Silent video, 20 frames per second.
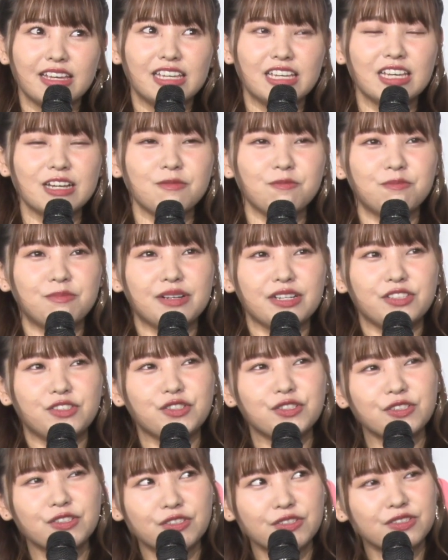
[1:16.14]
やっぱ
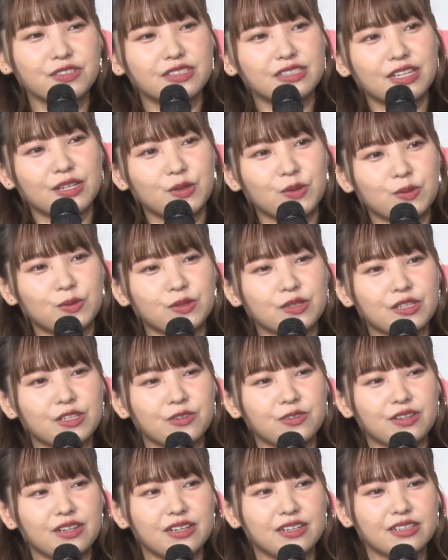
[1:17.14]
19歳の
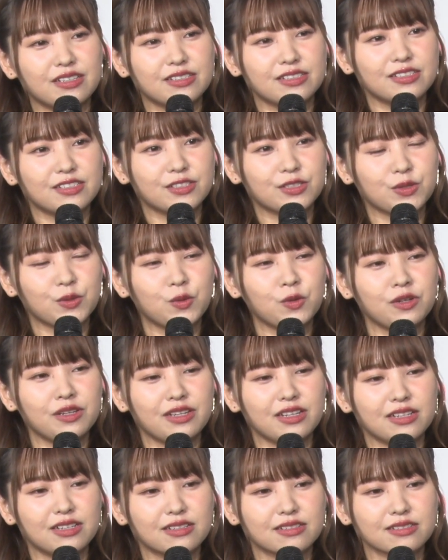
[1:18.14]
時はすご
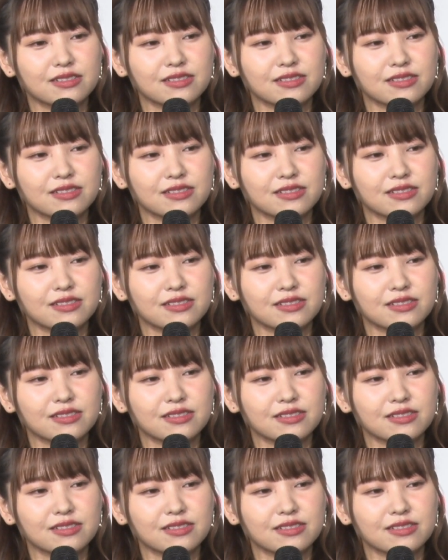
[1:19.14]
い、